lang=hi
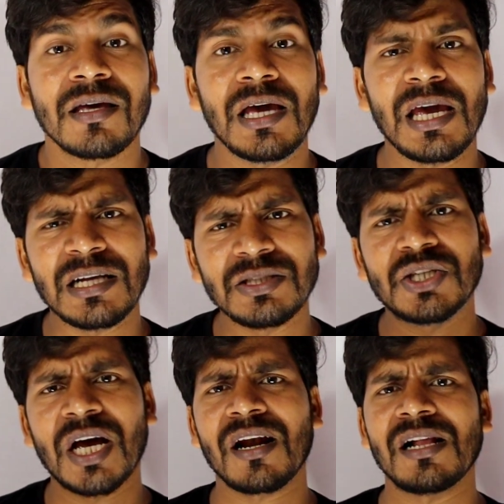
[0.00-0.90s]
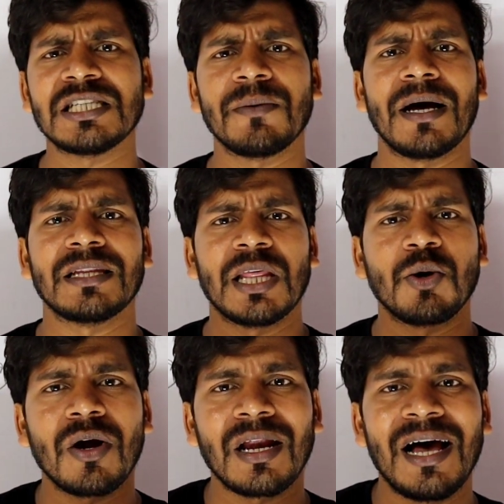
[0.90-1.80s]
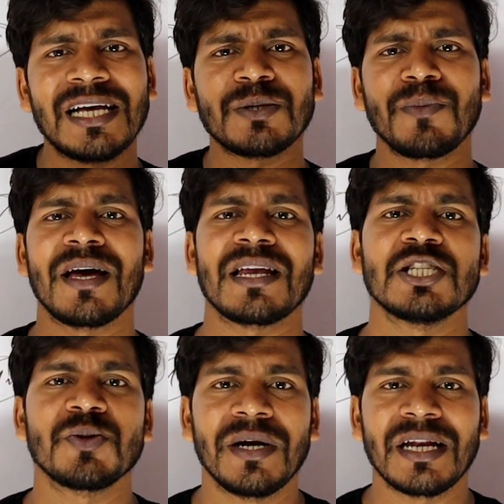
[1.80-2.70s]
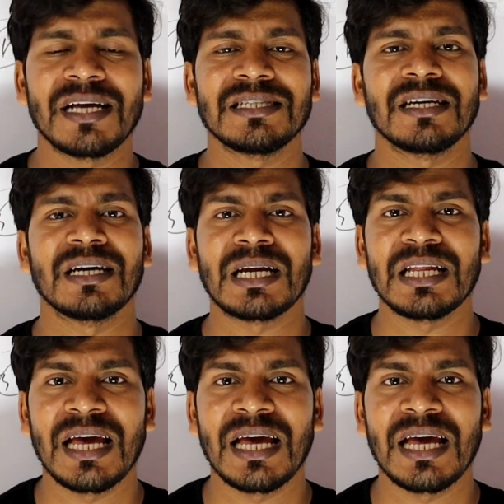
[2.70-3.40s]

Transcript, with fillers: कि जनरल सी बात है देखो क्लास में अरेंजमेंट कैसे करनी